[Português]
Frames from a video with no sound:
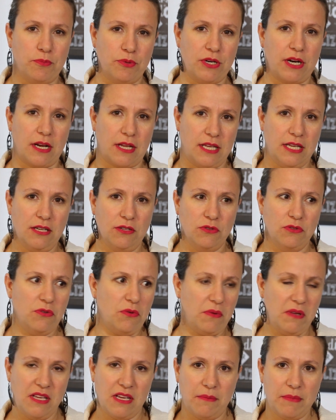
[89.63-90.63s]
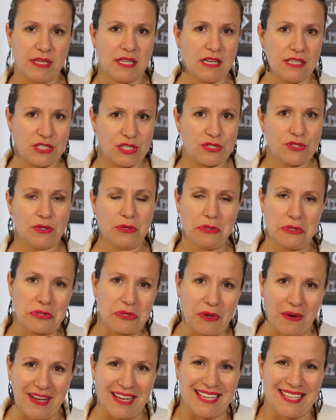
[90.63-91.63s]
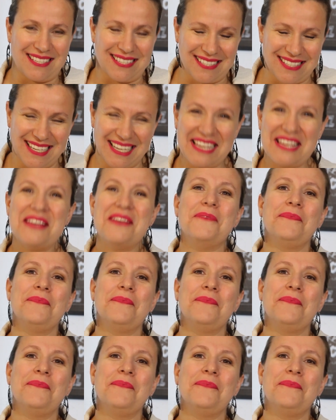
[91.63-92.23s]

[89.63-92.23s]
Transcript: por aquilo não ia me trazer soluções.